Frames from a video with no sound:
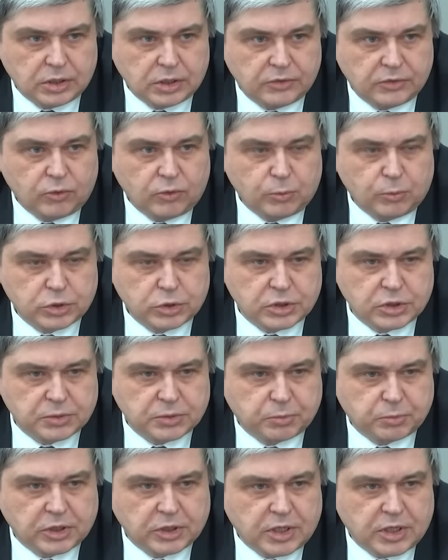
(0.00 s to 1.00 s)
Его можно
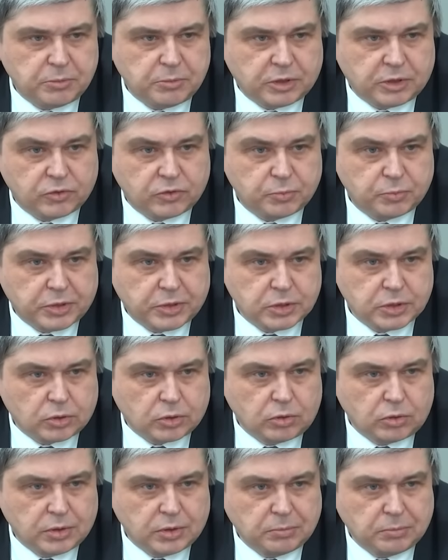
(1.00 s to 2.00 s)
запрограммировать по
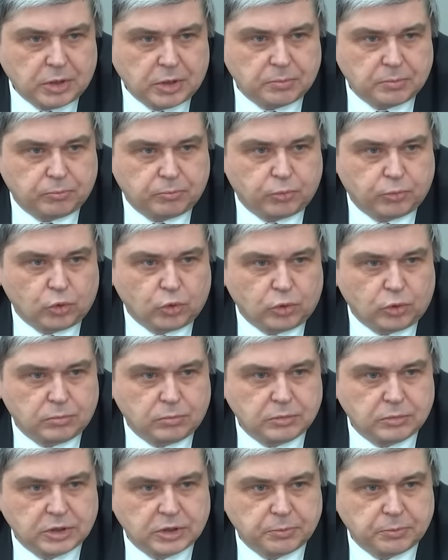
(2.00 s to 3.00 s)
срокам,
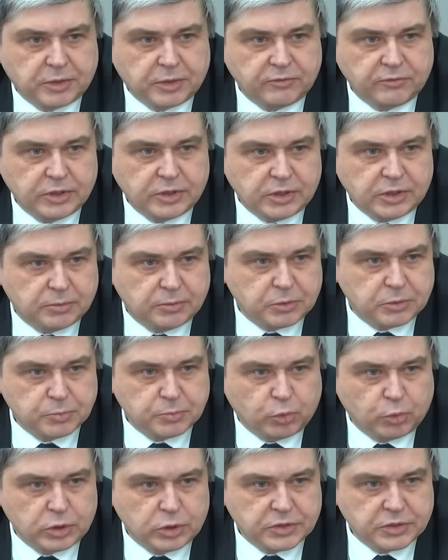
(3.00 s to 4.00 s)
по направлениям
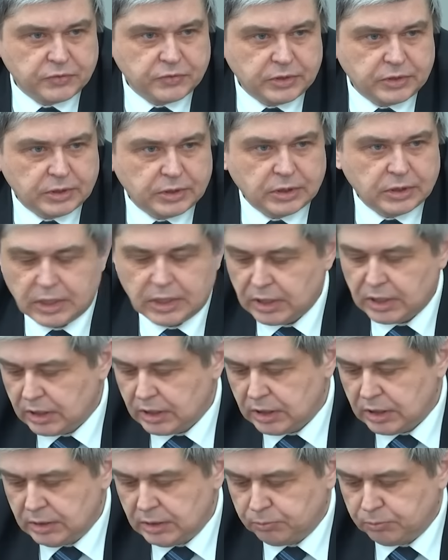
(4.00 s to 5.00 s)
использования
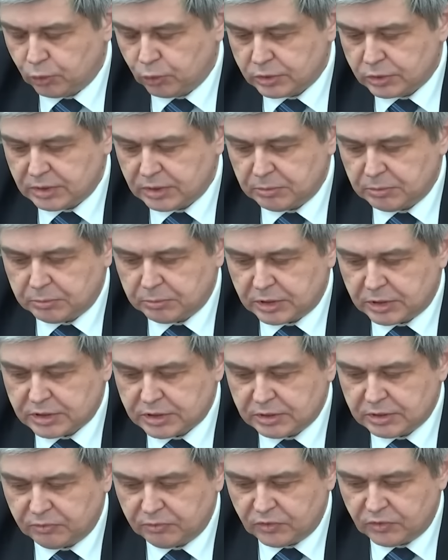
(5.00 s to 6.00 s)
и по самым
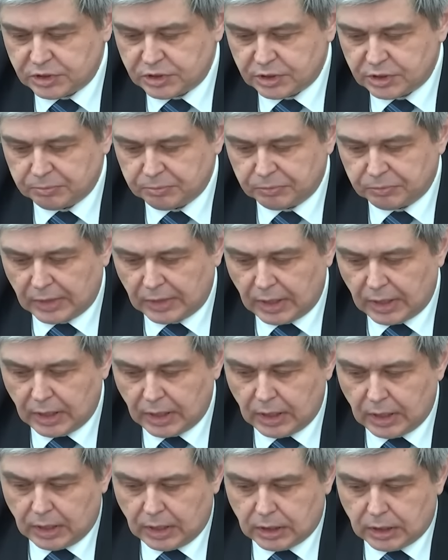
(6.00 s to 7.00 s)
разным вещам.
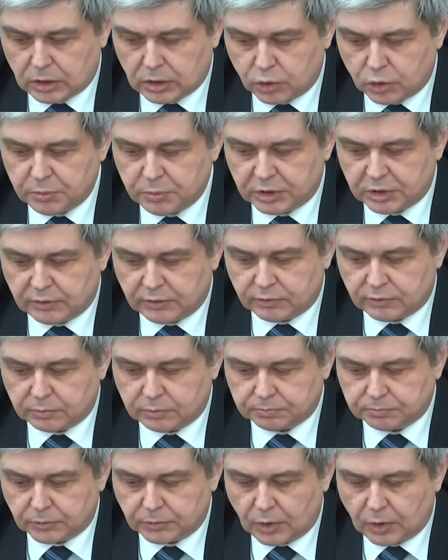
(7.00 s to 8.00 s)
Кроме того,
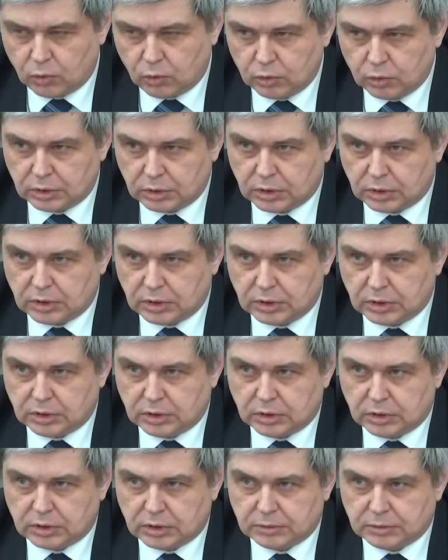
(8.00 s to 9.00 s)
он,
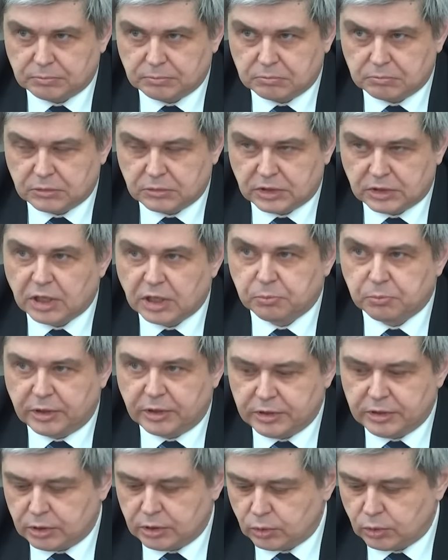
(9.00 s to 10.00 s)
а, как
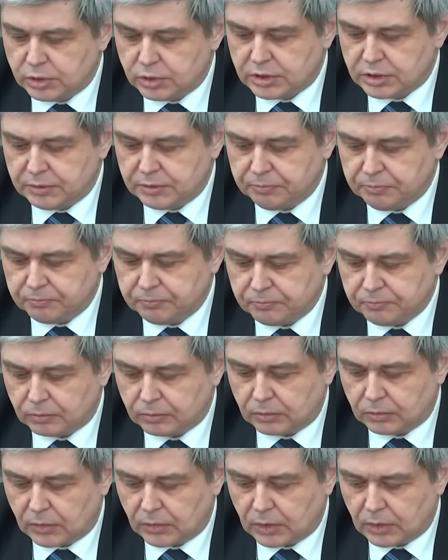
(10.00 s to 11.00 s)
планируется,
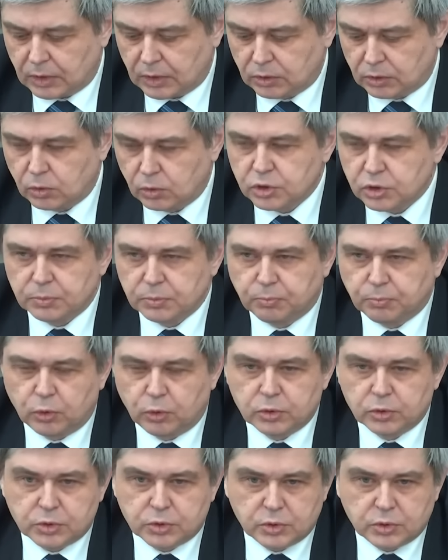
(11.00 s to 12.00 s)
должен
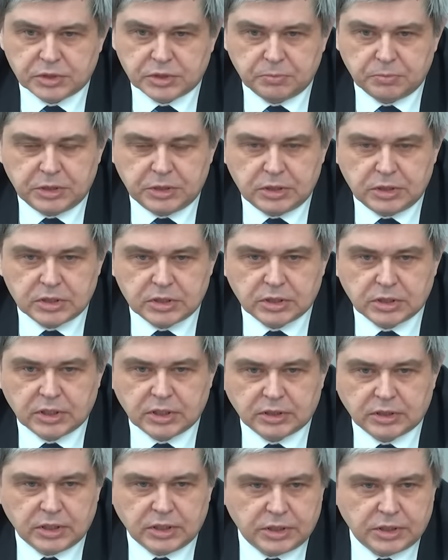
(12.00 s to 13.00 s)
полностью заменить как